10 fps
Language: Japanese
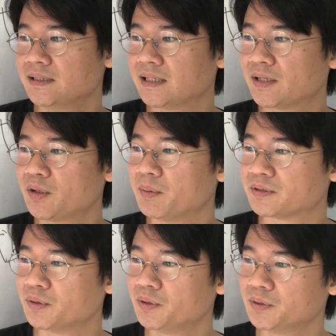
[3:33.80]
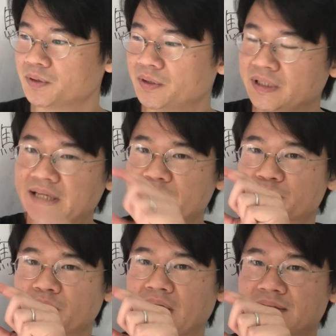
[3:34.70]
で、例えばそういうの、リンク
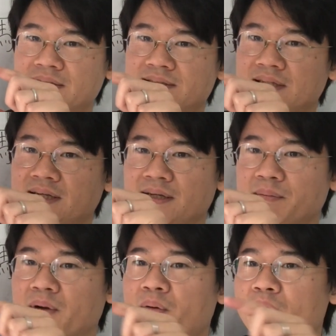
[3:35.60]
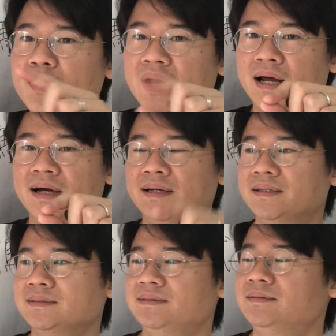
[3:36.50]
とかあるんですね。まあ、ここから
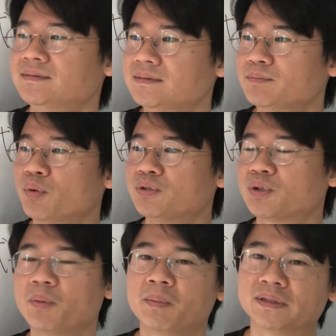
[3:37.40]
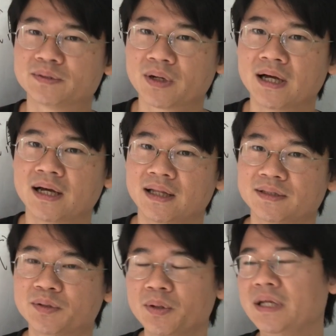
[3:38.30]
申し込めますとか。
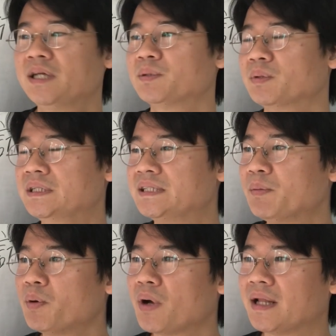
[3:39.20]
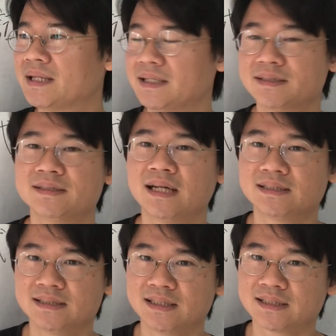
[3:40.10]
そのリンクも偽物があったりするら
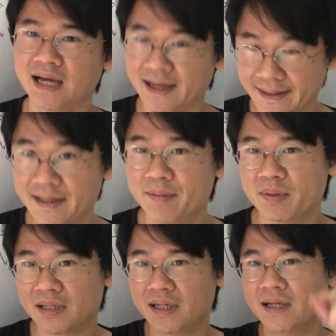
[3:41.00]
しいんですが、まあ